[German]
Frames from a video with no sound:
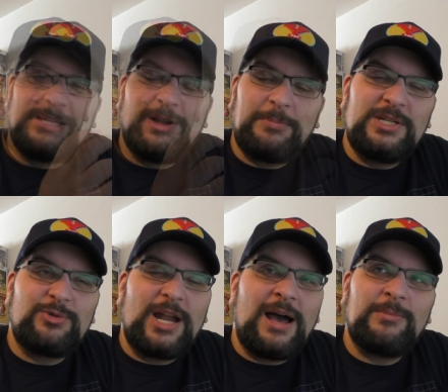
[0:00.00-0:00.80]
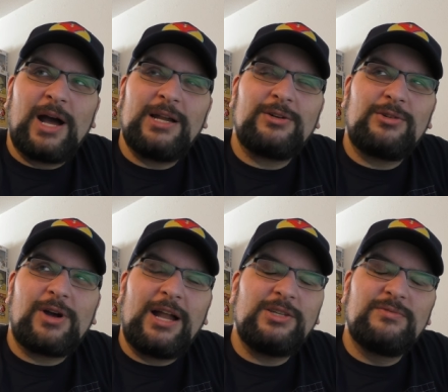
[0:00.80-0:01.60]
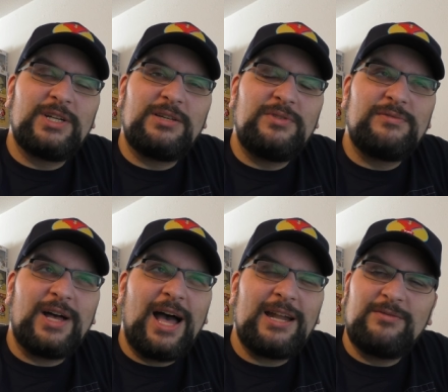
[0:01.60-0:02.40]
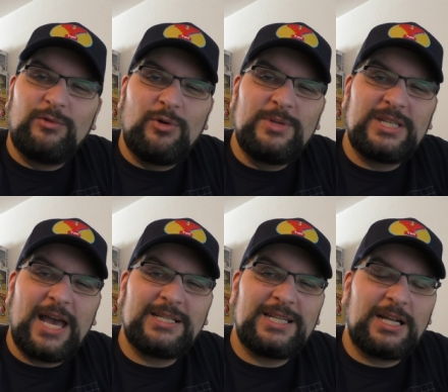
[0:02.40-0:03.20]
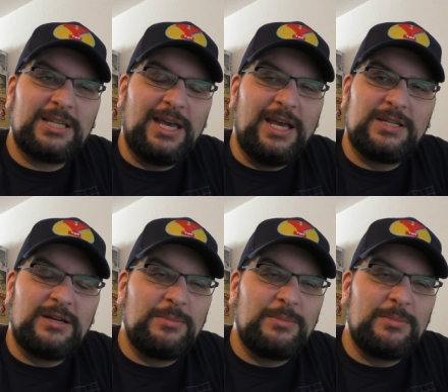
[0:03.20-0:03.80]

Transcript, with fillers: Ich glaube, die Trailer haben danach noch gar nicht so wirklich viel verraten, worum es exakt geht.